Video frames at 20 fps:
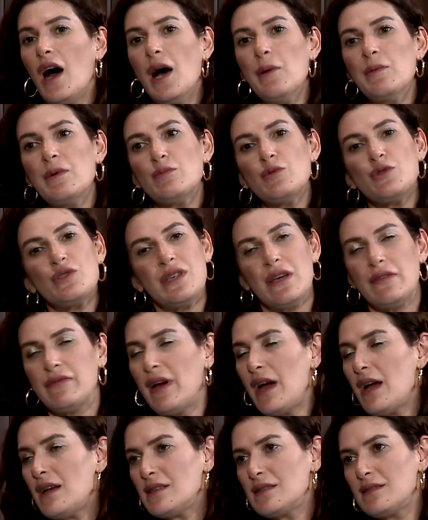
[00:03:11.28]
Ama bu
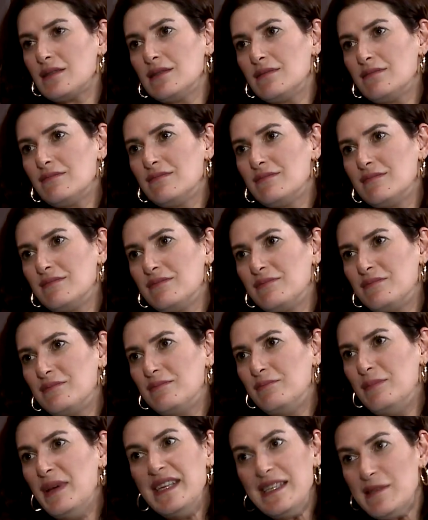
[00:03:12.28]
sefer
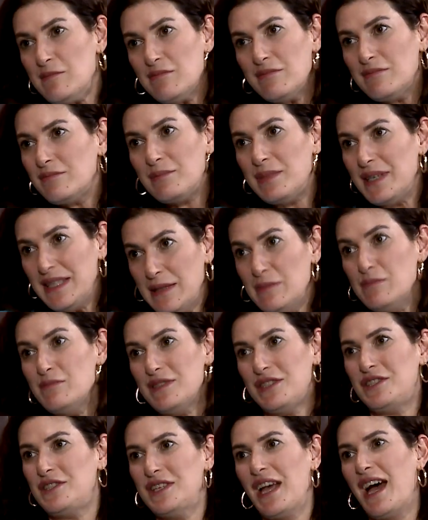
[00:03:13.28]
benim
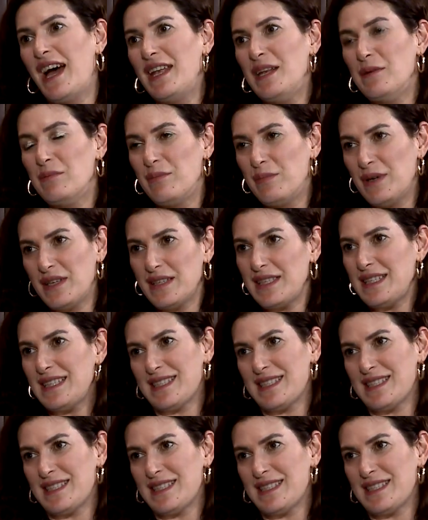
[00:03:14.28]
benimmiş yani bana